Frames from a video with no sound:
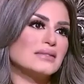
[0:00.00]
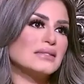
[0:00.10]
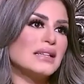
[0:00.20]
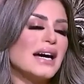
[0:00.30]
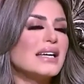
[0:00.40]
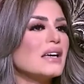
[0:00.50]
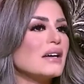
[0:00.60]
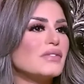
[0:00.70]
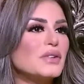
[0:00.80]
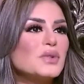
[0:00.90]
مم.
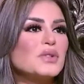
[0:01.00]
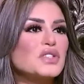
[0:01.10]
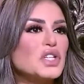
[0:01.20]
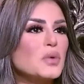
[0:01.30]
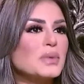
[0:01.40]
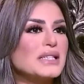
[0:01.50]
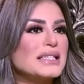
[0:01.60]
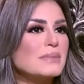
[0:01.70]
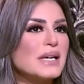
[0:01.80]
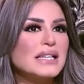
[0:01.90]
انا فاروق الفيشاوي
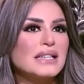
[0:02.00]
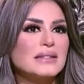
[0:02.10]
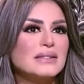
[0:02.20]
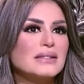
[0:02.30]
بالنسبه لي أب.